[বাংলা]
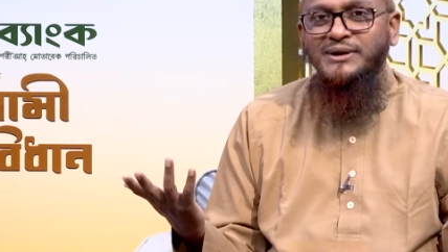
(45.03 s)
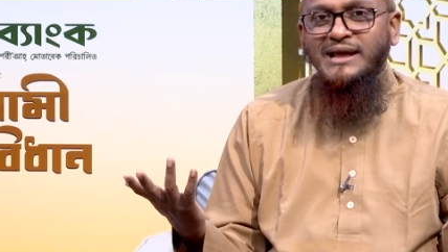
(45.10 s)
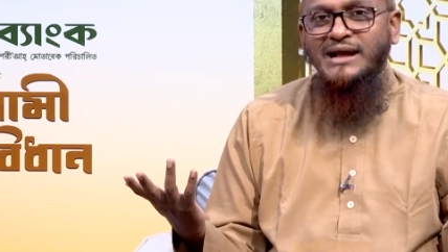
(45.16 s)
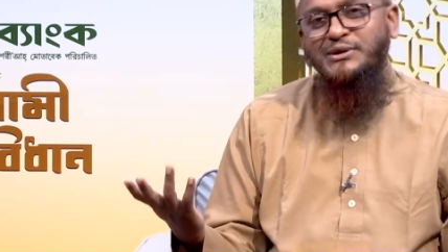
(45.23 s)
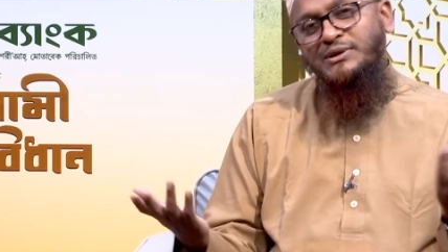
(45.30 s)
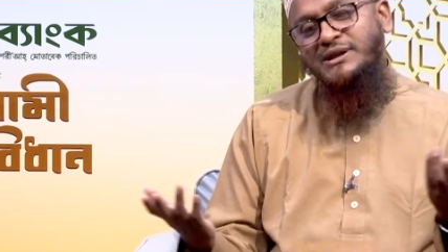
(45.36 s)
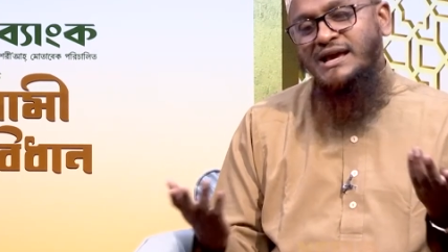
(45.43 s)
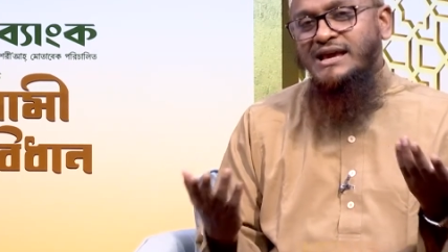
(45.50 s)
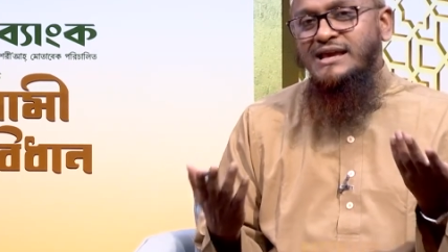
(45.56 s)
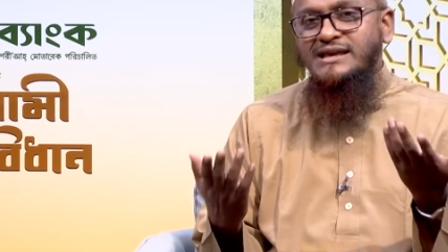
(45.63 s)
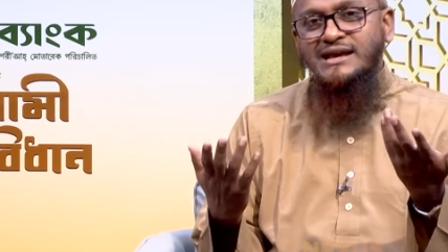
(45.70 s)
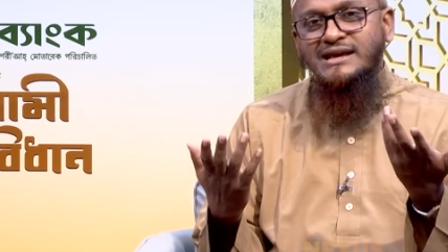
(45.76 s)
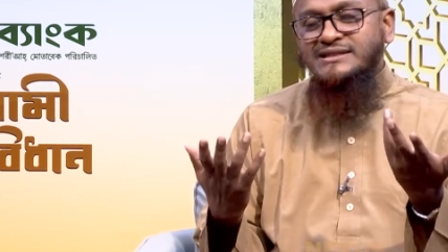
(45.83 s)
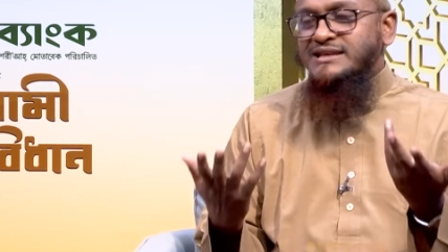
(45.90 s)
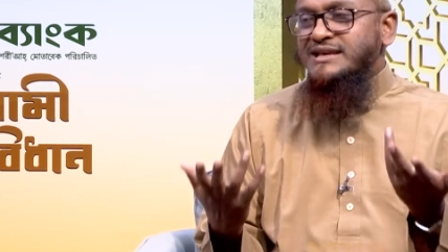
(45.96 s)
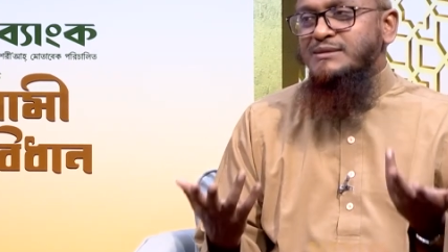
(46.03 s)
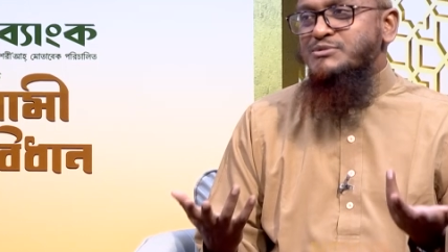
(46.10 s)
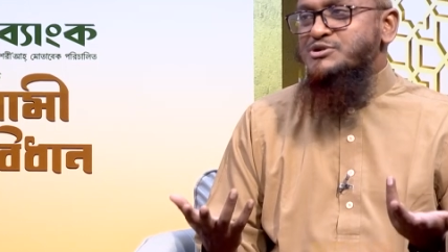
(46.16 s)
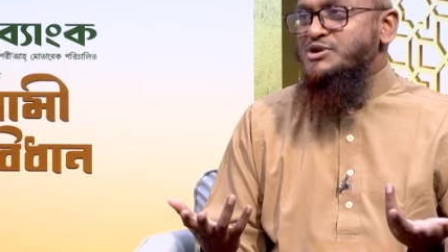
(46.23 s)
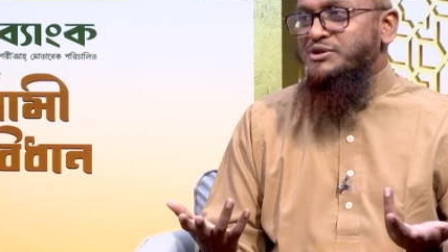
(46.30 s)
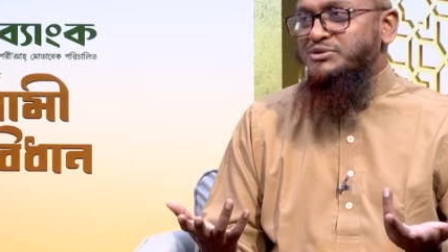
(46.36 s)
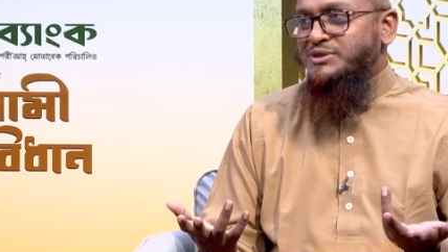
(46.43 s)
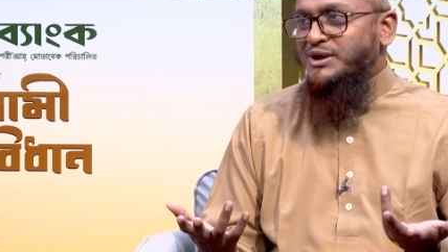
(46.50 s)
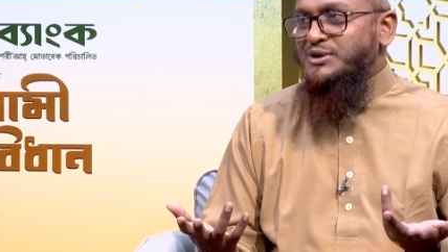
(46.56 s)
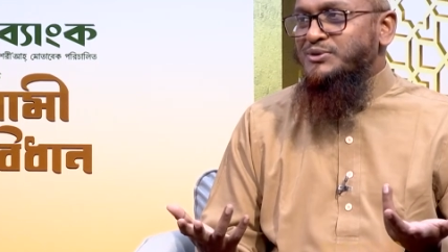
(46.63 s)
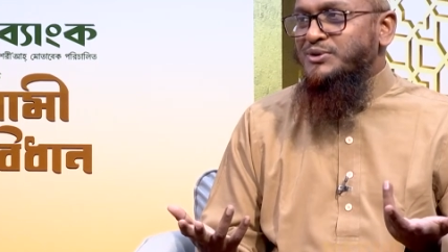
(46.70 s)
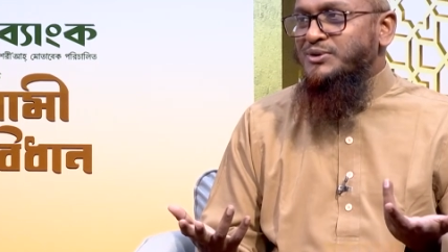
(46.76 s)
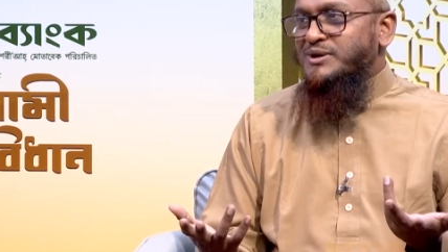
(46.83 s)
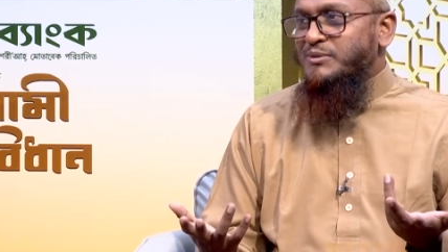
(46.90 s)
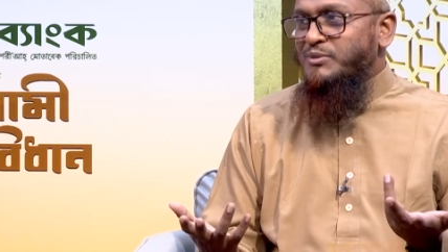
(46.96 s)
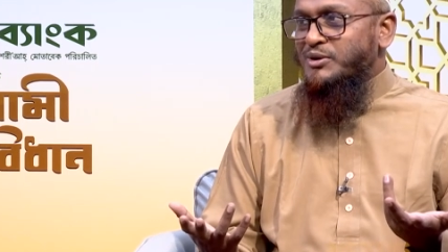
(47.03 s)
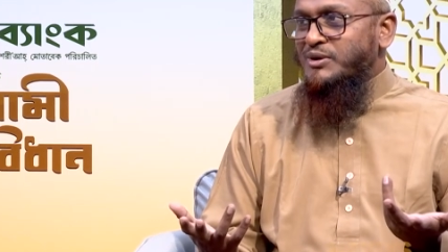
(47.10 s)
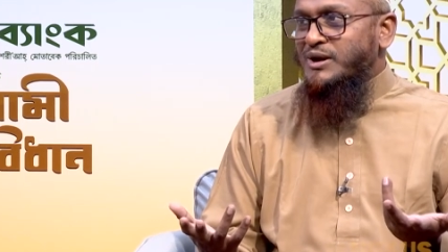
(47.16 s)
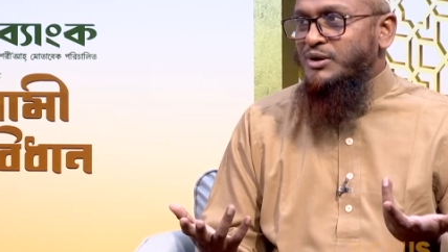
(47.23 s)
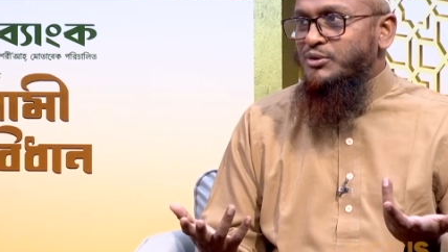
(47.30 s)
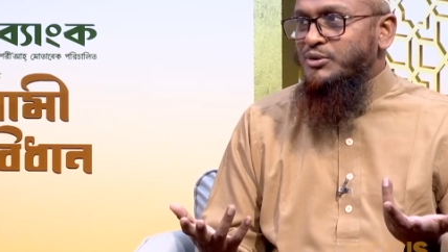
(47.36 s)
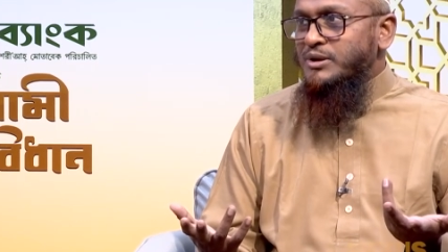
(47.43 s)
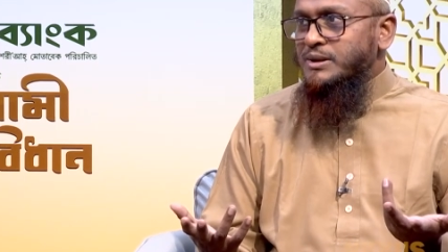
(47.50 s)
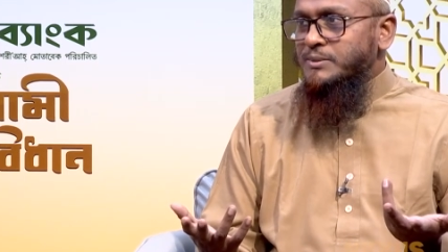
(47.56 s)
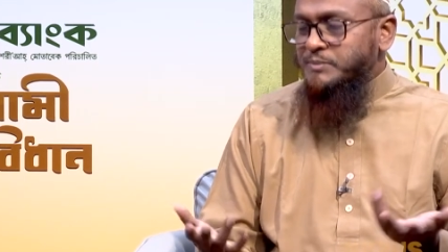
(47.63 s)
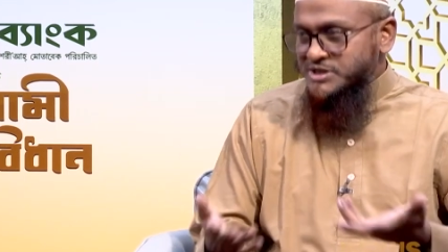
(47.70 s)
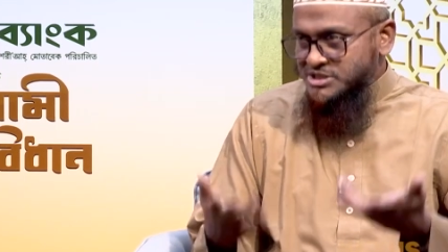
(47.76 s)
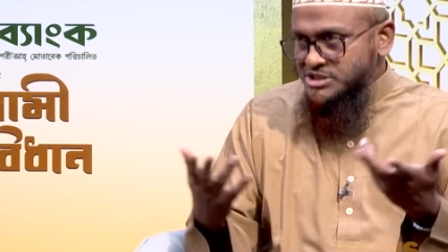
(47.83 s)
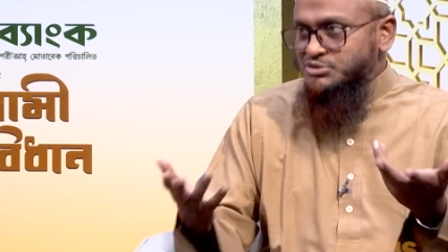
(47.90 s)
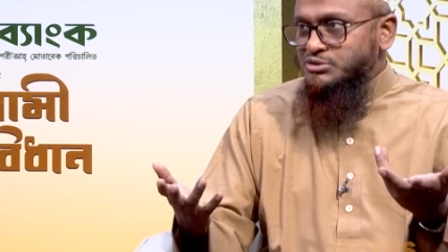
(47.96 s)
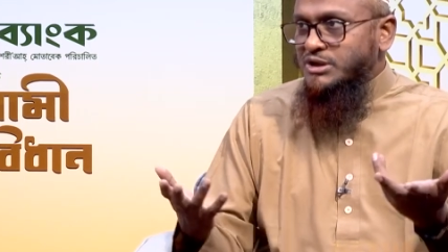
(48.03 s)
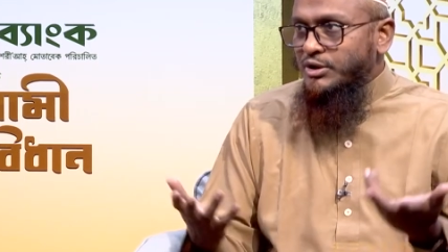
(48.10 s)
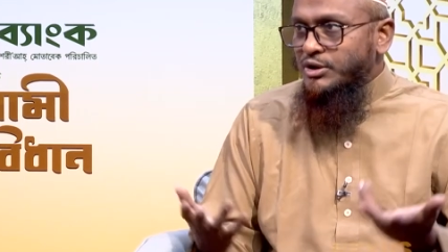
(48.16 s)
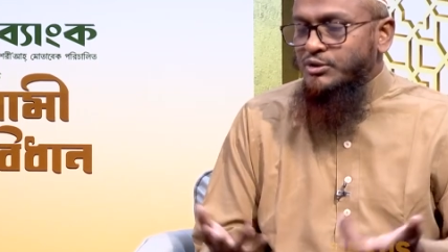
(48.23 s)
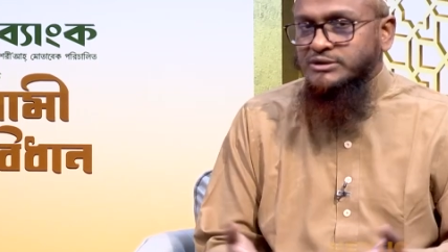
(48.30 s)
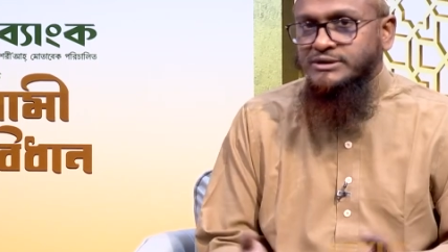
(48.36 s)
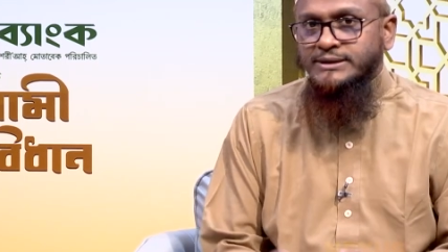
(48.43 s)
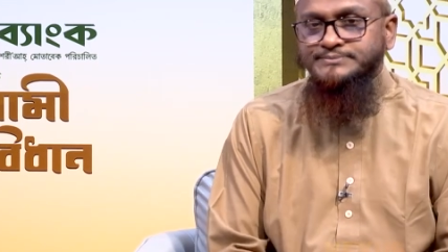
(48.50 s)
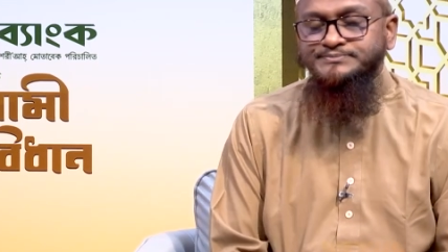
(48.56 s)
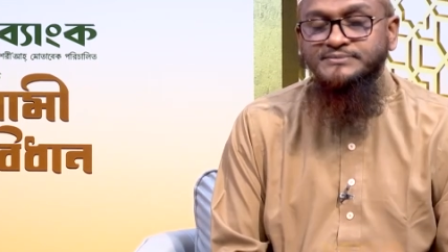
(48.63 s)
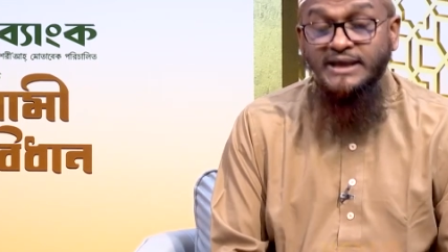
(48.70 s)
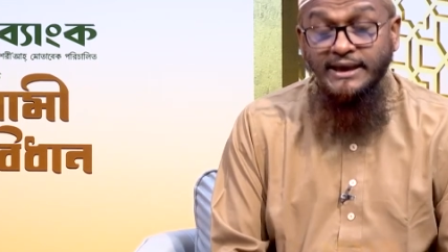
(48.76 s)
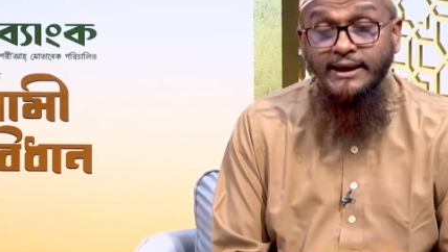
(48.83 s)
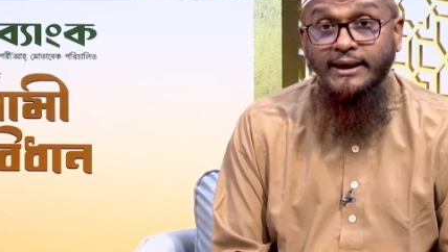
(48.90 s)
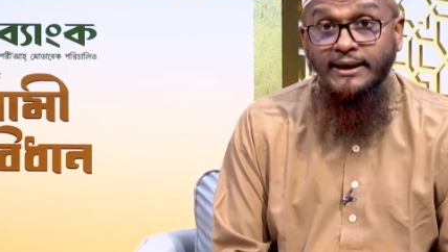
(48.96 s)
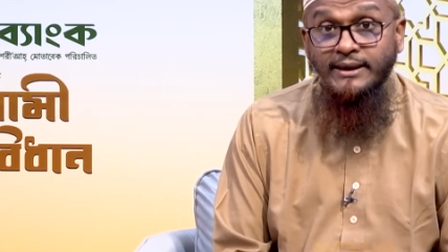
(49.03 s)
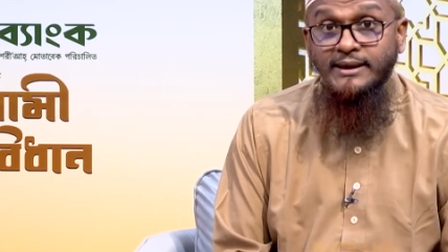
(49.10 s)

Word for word: এখন এই এতিম সন্তানগুলোকে বরং আরও বেশি তো দেওয়ার কথা হ্যাঁ